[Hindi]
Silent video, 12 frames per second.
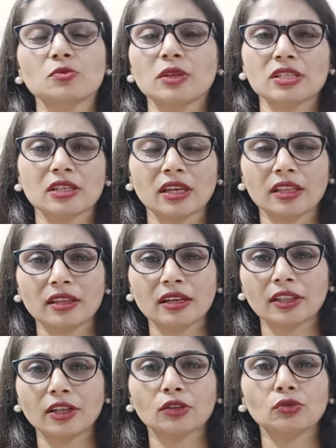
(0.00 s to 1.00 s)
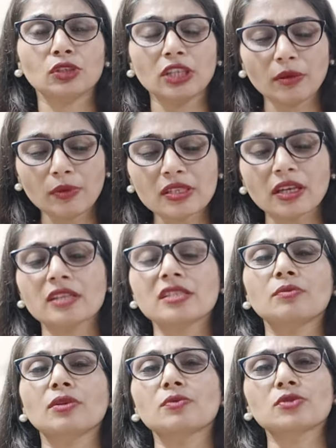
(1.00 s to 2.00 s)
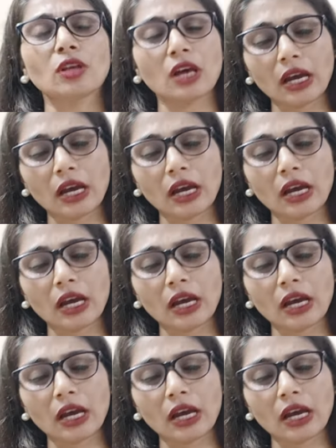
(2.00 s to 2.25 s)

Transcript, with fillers: बच्चे के अंदर आते हैं तो ये भी सारे सिम्टम्स